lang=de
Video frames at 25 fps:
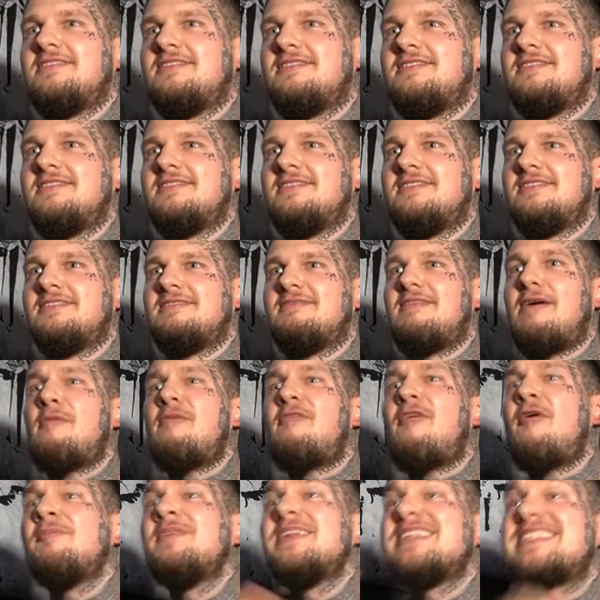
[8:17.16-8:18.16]
Let's go. Aber
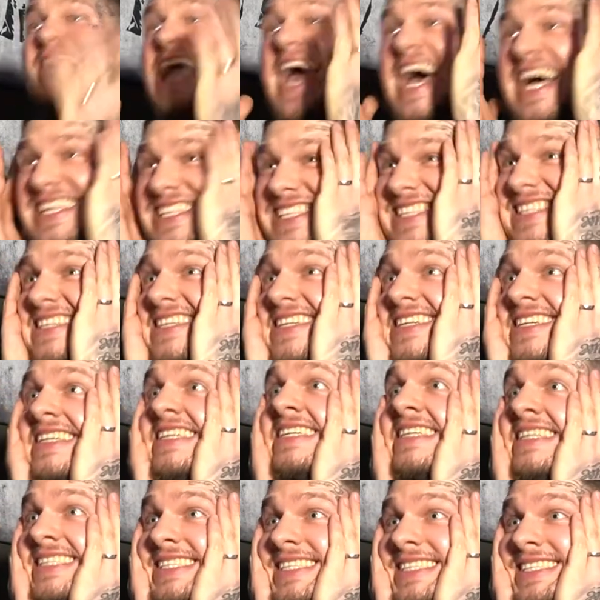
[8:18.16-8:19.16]
warum das erste? Warum
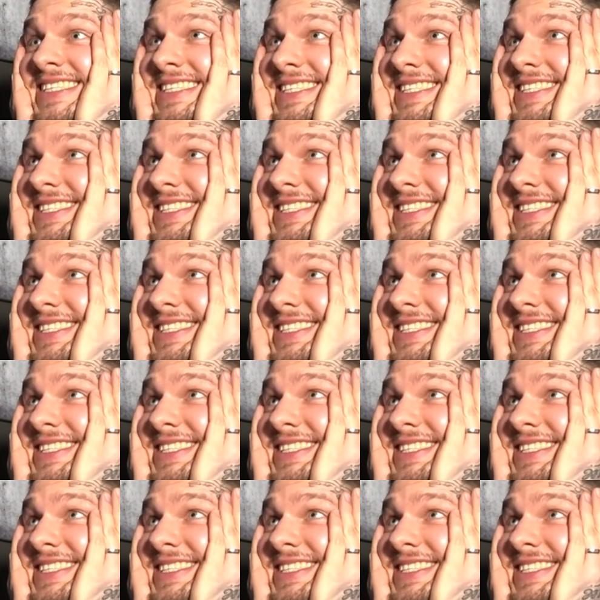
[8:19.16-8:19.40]
soll ich die